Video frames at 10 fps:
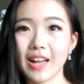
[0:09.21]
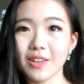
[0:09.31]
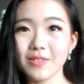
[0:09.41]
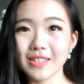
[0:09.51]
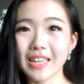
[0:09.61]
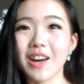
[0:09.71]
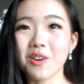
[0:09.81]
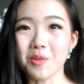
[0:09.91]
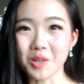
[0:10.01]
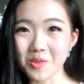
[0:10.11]
Hello， 大家好，
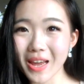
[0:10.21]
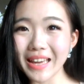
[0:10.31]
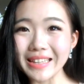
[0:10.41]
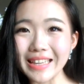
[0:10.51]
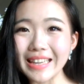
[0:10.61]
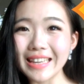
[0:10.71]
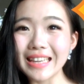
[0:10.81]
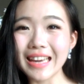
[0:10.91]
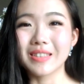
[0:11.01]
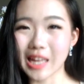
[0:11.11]
我是
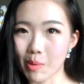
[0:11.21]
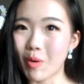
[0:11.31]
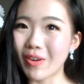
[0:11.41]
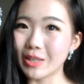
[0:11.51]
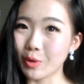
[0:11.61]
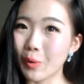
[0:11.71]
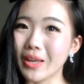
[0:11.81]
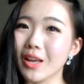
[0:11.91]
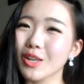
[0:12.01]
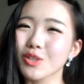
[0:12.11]
Rainy。大家有没有发现我又回
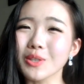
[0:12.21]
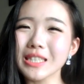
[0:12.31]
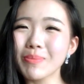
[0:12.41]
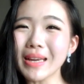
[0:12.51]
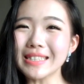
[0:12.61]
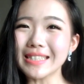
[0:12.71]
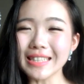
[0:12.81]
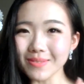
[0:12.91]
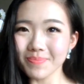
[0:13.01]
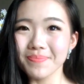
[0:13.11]
到了熟悉的背
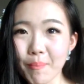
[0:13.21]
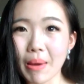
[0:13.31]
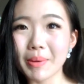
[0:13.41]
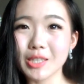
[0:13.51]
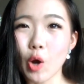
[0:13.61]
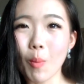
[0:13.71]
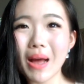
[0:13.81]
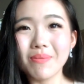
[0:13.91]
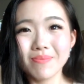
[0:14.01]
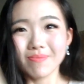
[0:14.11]
景？北美的小伙伴，